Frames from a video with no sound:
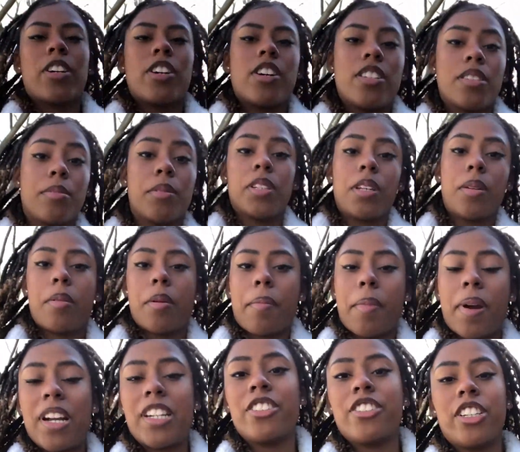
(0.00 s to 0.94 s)
conhece, meu nome é
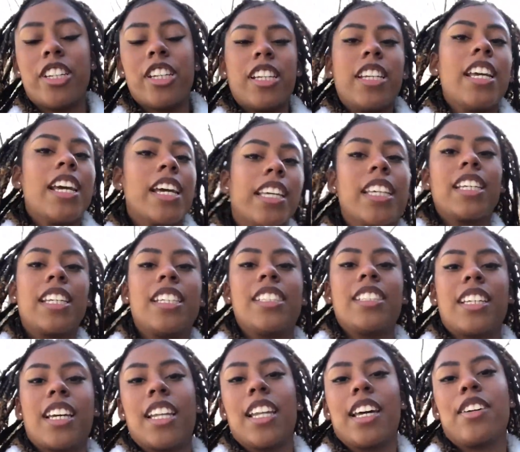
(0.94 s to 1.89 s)
Marjorie e aqui
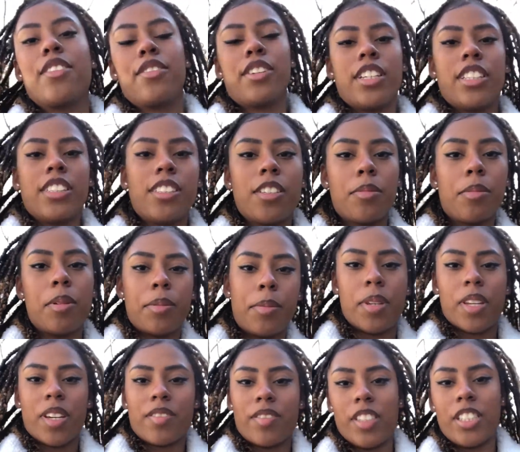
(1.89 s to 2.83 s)
nesse canal eu falo sobre a
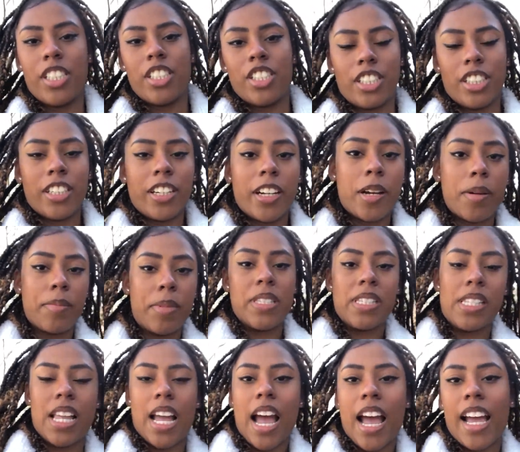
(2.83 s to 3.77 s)
minha vida de
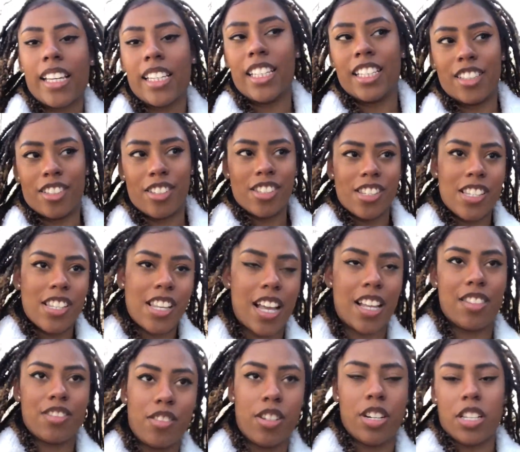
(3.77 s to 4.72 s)
intercambista aqui nos
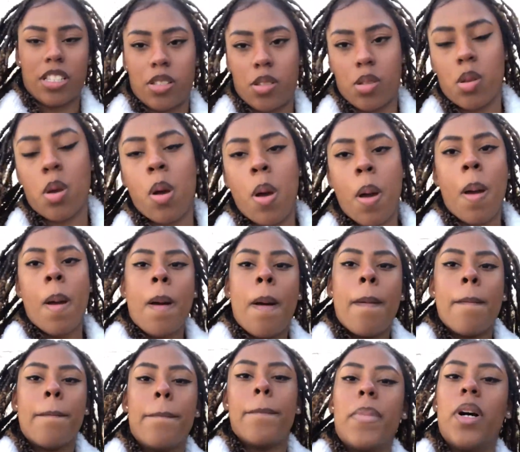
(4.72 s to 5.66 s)
Estados Unidos.
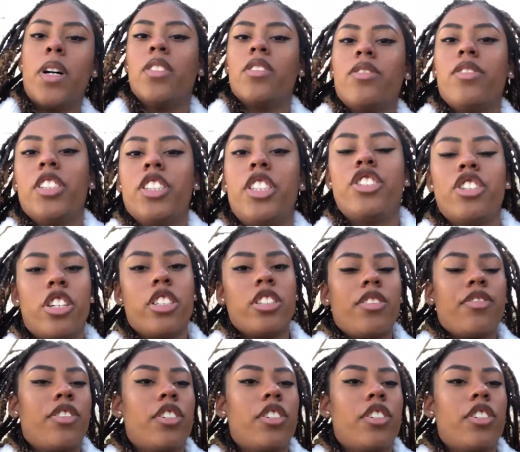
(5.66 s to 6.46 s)
Bom, no vídeo de hoje eu